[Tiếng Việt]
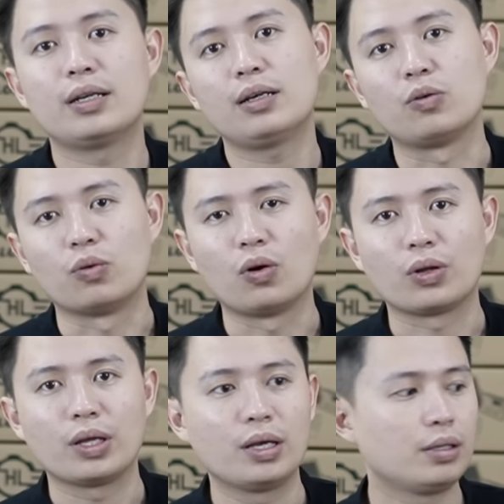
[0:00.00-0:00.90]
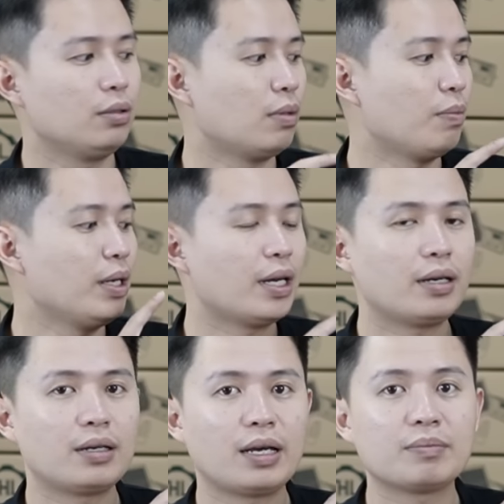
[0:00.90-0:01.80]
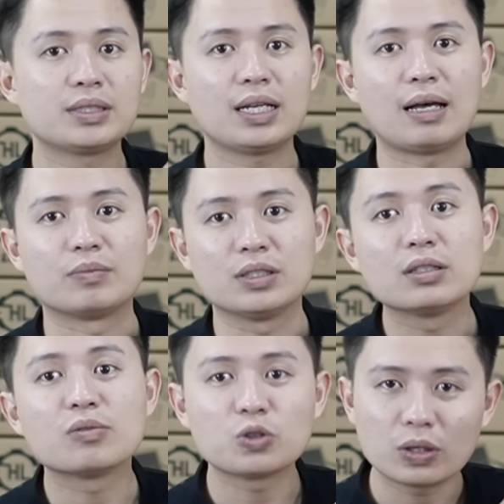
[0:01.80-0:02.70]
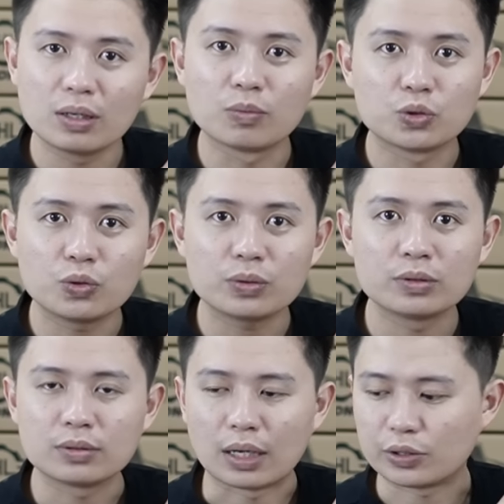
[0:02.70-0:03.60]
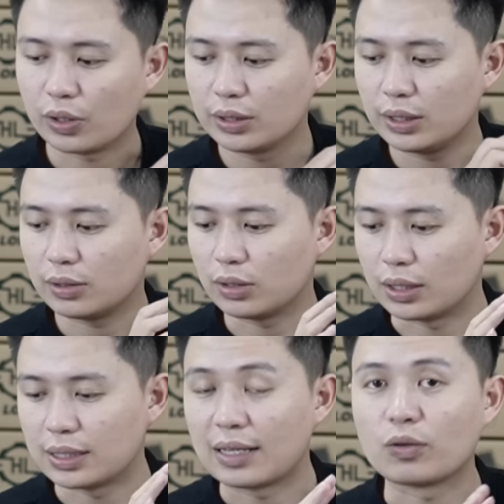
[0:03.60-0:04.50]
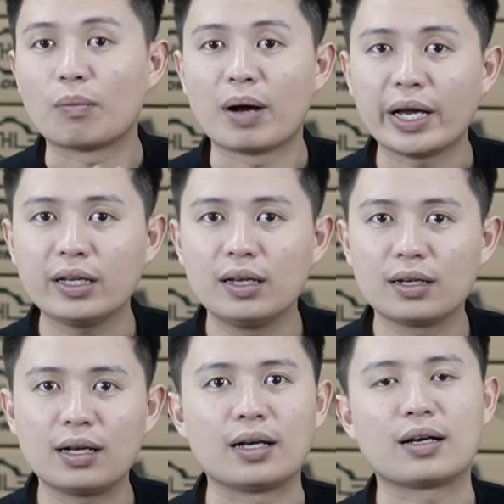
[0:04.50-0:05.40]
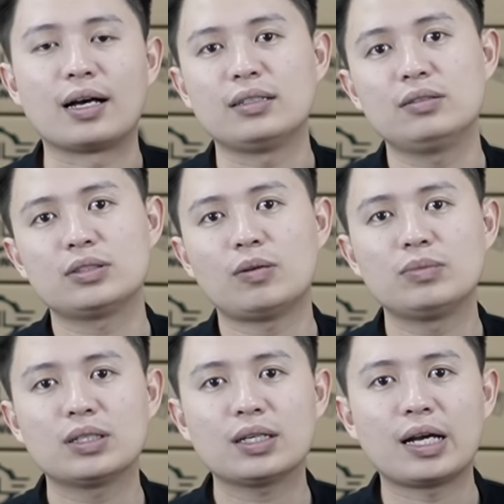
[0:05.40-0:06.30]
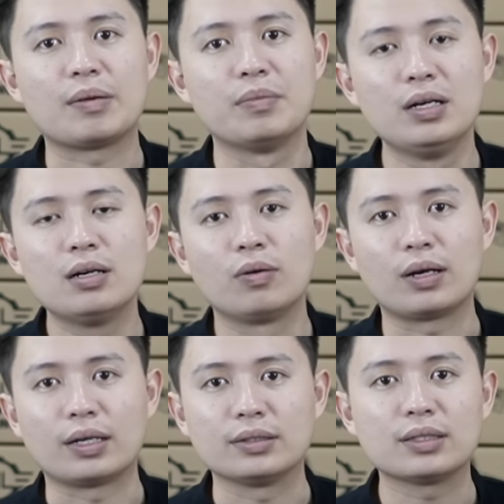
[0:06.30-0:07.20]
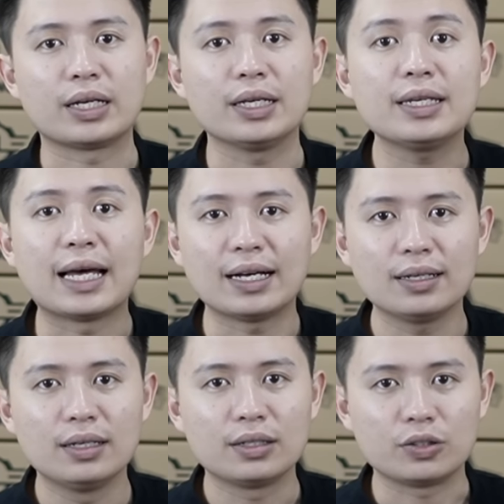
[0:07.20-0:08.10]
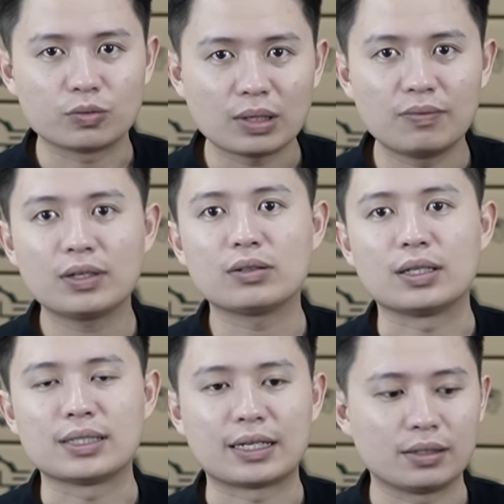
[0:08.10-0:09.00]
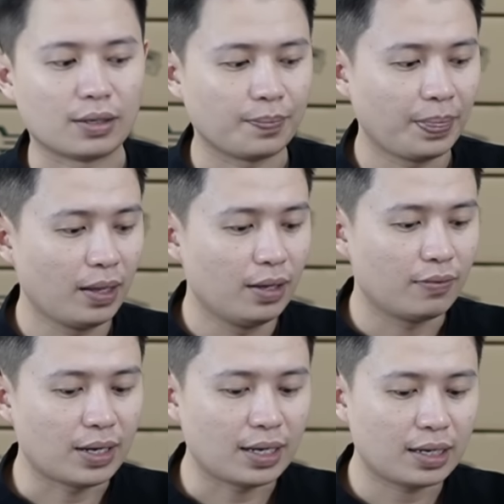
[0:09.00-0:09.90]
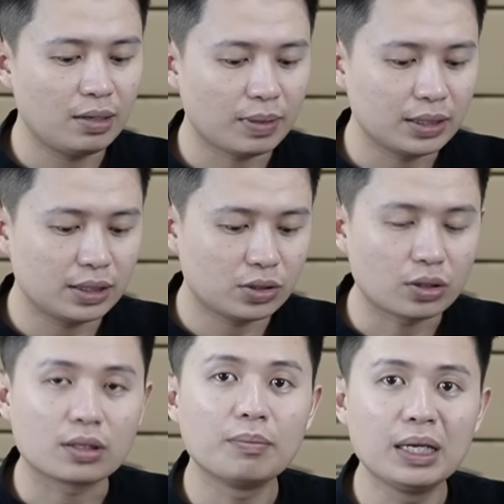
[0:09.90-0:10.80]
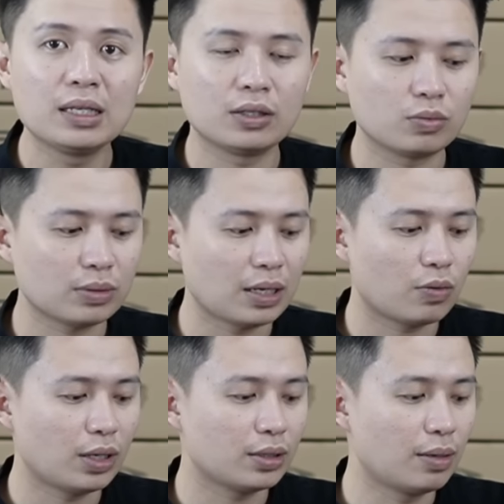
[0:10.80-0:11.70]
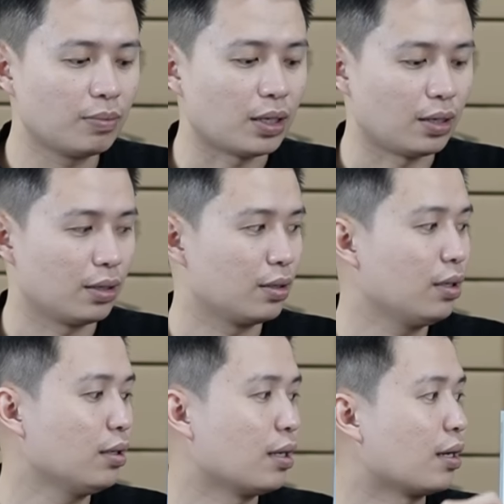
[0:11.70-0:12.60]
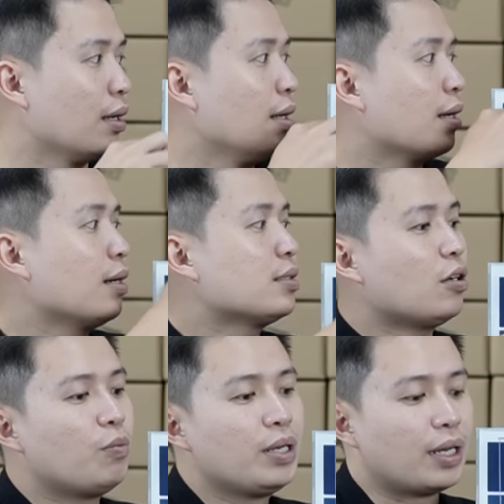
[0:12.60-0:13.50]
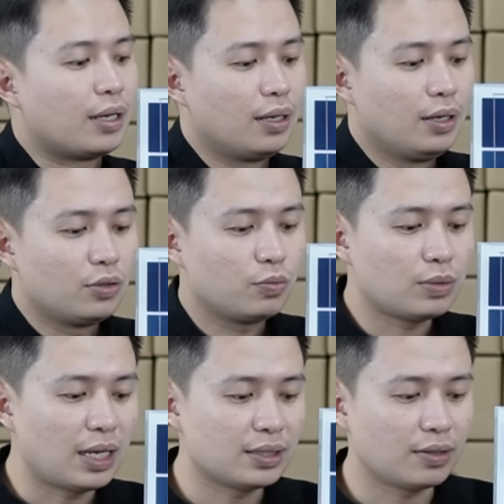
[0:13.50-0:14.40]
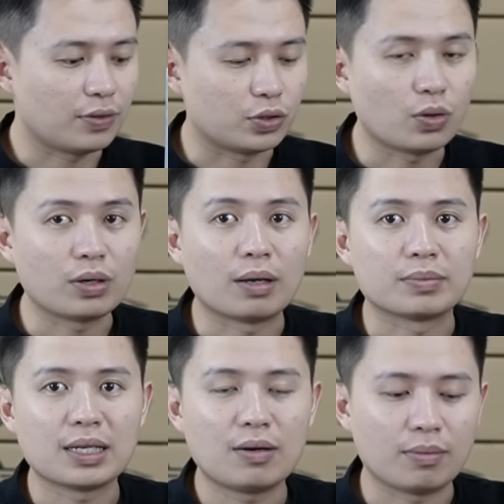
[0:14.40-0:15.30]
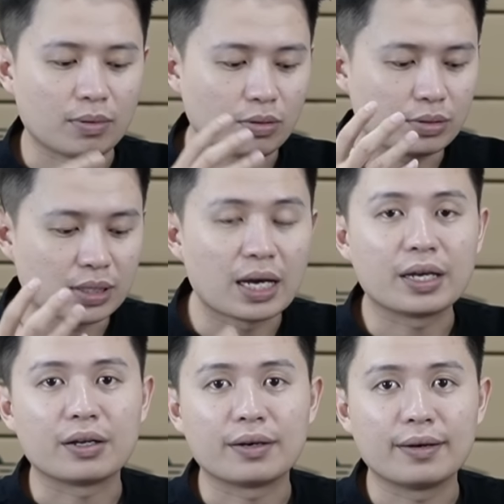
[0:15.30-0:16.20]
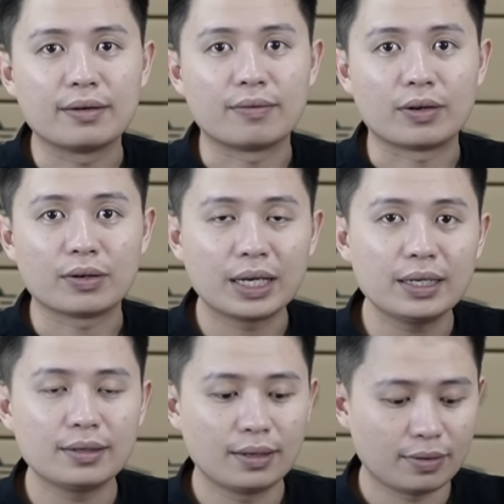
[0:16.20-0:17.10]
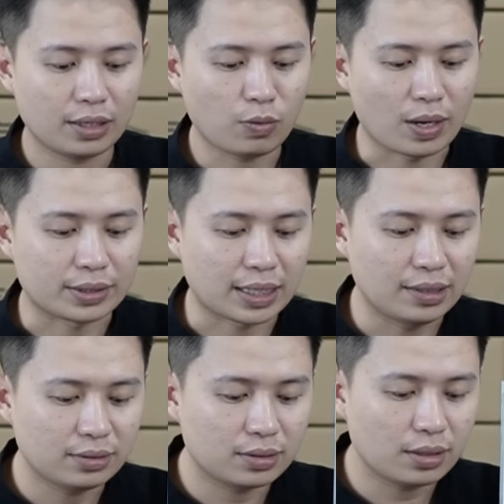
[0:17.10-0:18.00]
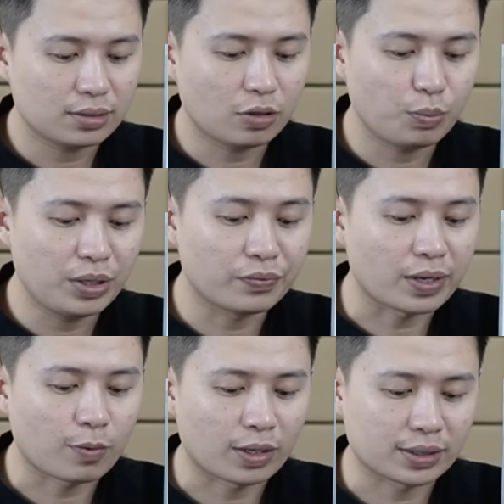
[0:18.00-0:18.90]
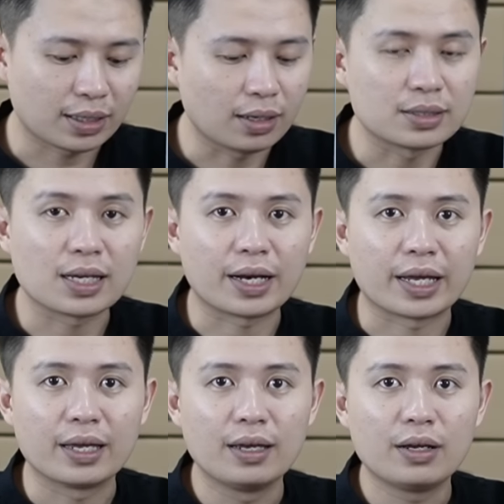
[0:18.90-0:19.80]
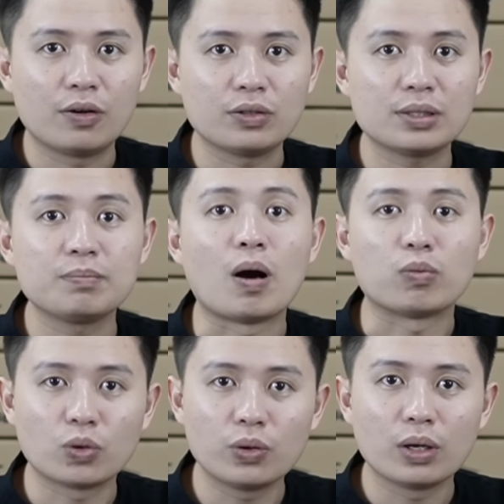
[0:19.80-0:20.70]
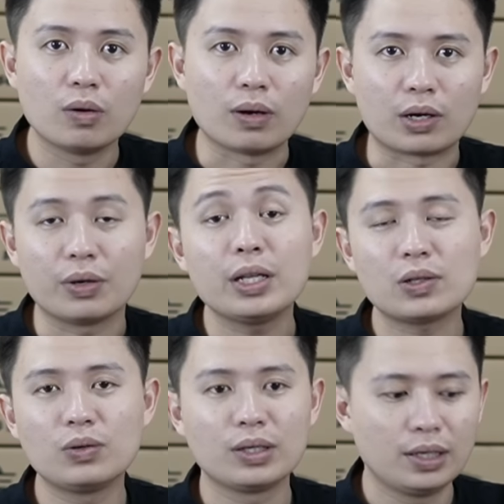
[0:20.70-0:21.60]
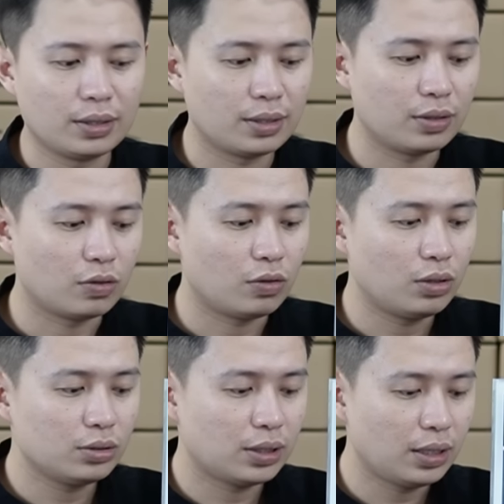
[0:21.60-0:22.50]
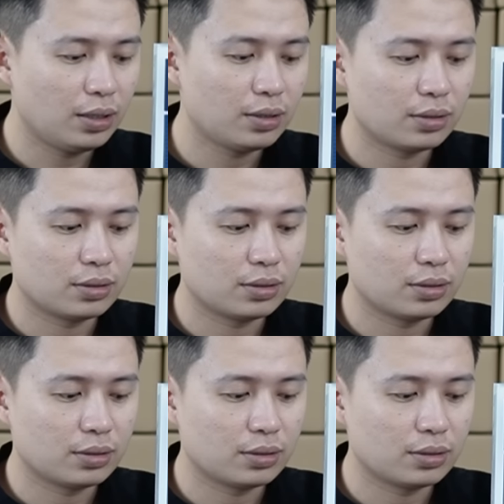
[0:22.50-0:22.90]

đã đủ rồi nhưng mà bên em sẽ làm dư công suất lên một chút để cho anh chị có thể sạc thoải mái kể cả những trong những cái ngày mưa hoặc là những ngày ít nắng thì chúng ta vẫn có thể sạc được và khi mà anh chị chọn tấm pin thì chúng ta quan tâm là nhất là các cái cell pin này chúng ta sẽ phải chọn làm sao mà nó dày và nó khít cái khoảng trắng giữa các cell pin và khoảng trắng ở rìa này nó sẽ mỏng thôi hoặc nó ít thôi thì nó sẽ